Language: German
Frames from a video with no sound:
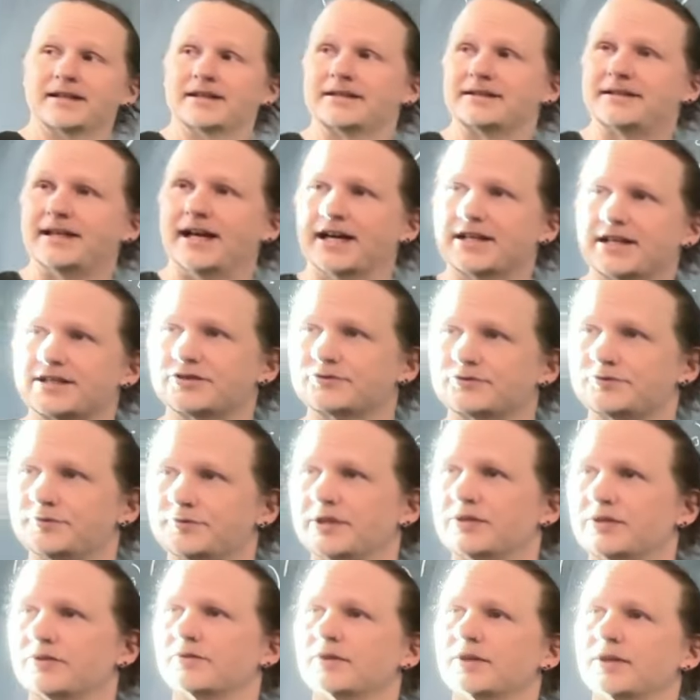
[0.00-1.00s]
die
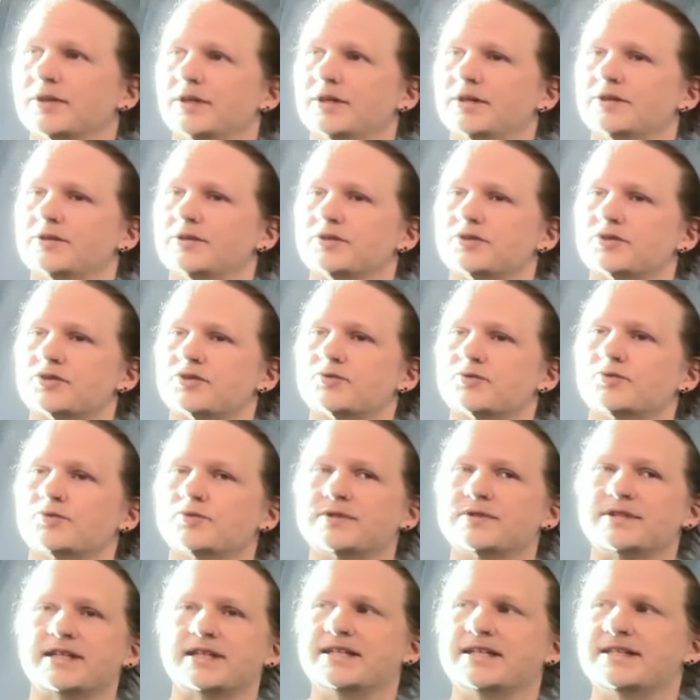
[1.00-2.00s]
Achsenspiegelung zu
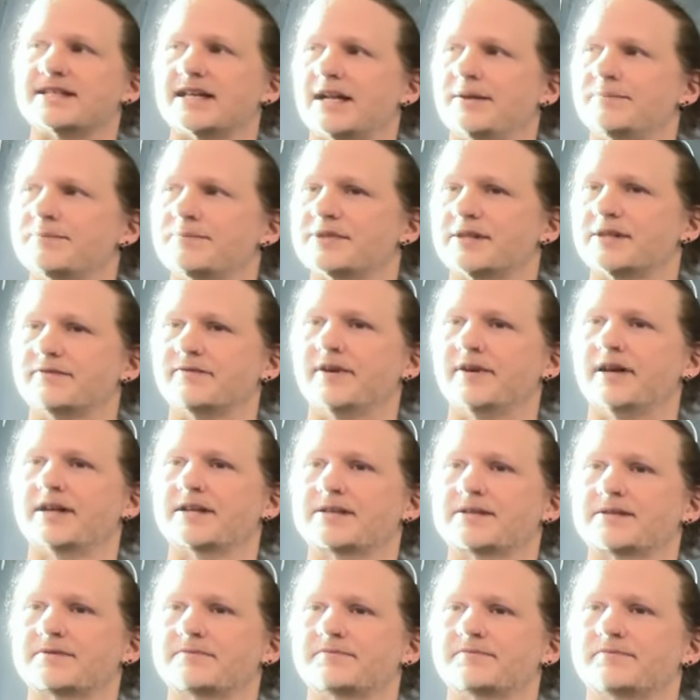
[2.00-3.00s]
sich selbst
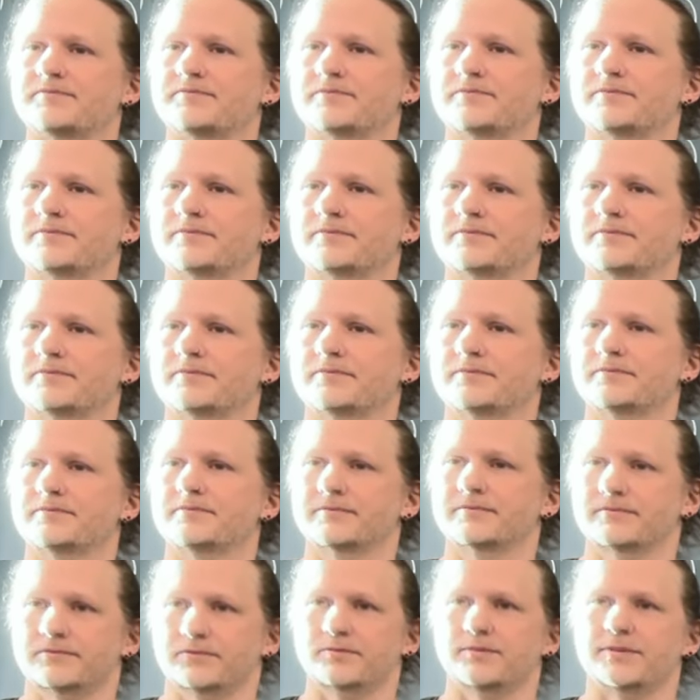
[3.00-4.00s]
invers.
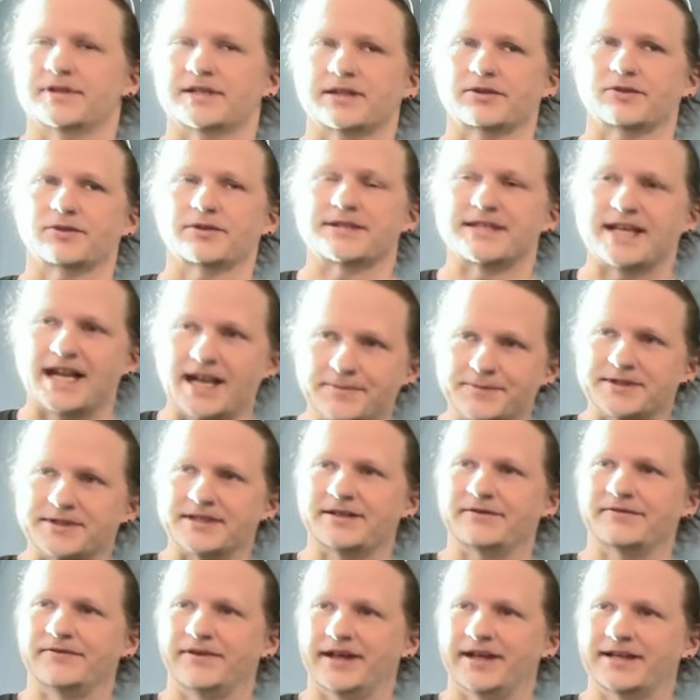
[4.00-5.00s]
Man sagt auch selbst
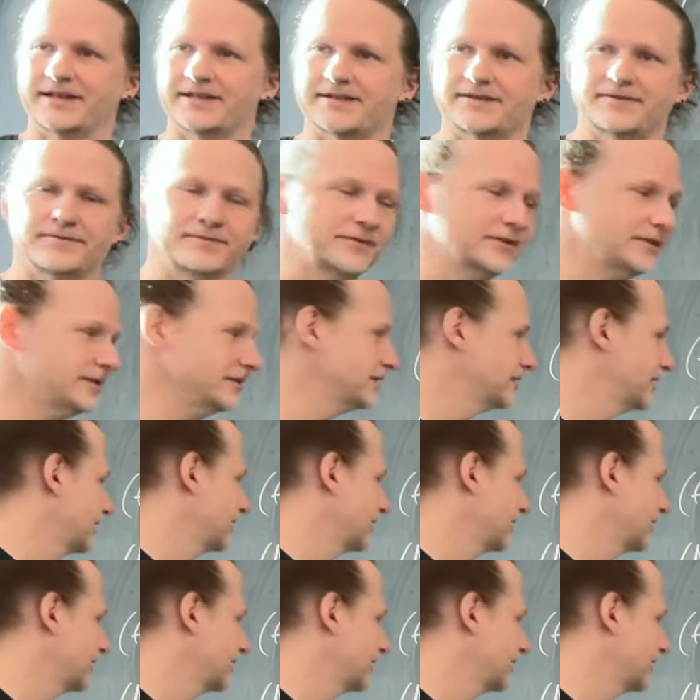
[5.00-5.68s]
invers. Ne?